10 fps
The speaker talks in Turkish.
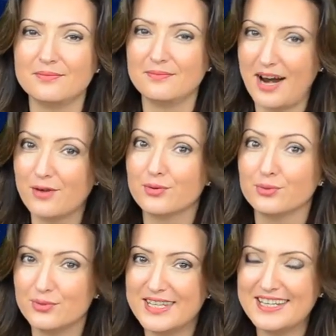
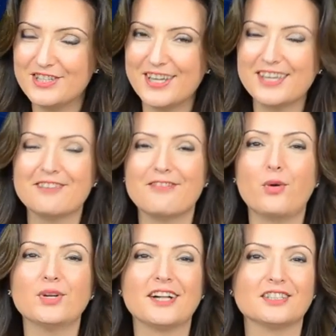Merkür düzelecek ve
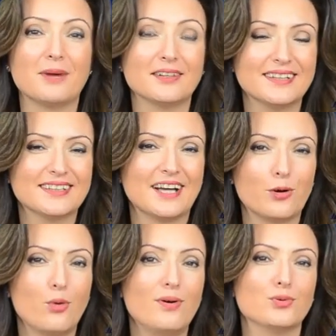16 Mart'a
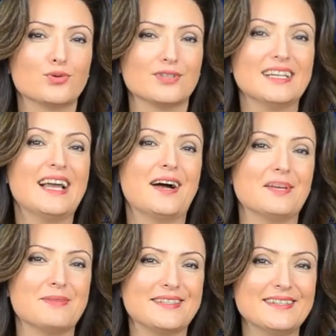kadar Kova burcunda
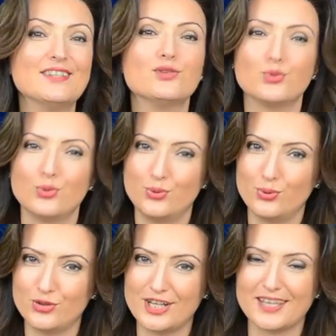ilerlemesini
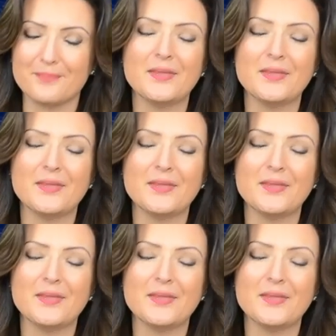sürdürecek.